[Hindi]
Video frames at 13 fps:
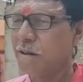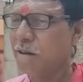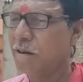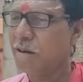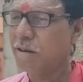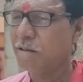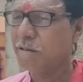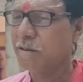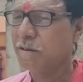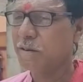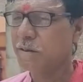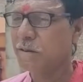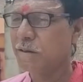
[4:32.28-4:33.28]
हाँ
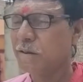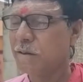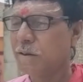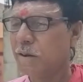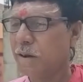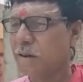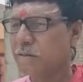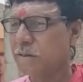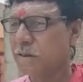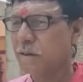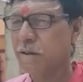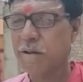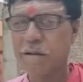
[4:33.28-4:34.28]
हाँ
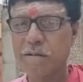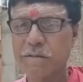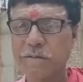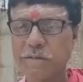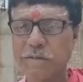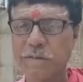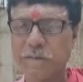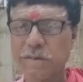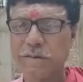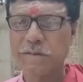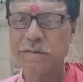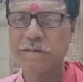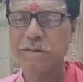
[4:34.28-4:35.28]
कैसे उत्पत्ति हुई
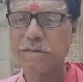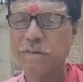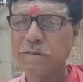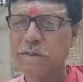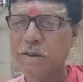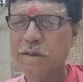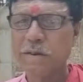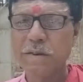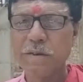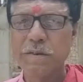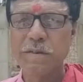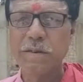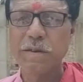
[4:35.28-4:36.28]
इसकी
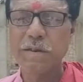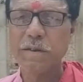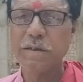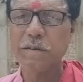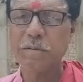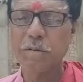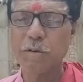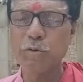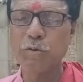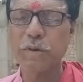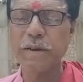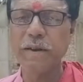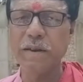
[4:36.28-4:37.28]
ये
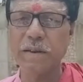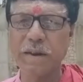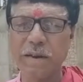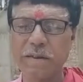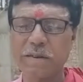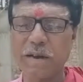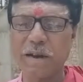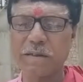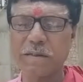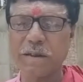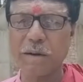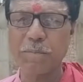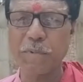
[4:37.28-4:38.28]
अंकुरी लिंग है इसका
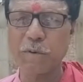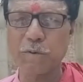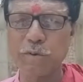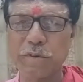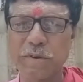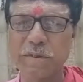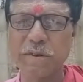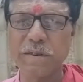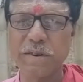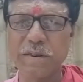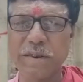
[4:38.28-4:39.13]
स्थापना कोई किसी ने